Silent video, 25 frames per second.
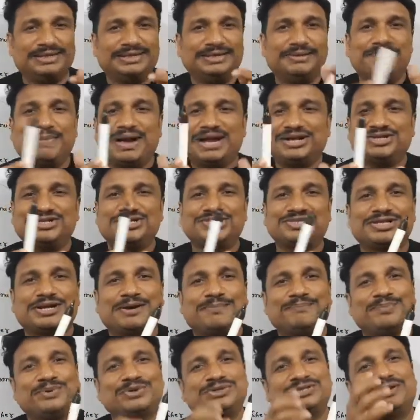matter is
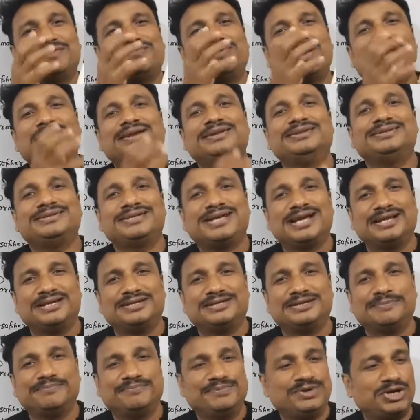composed of identical
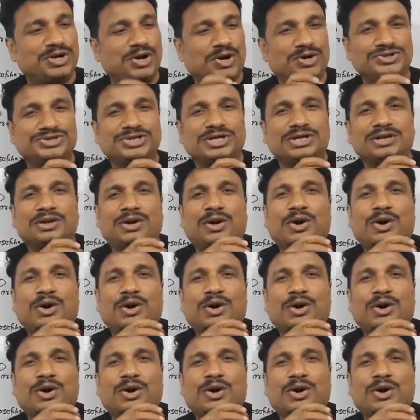atom because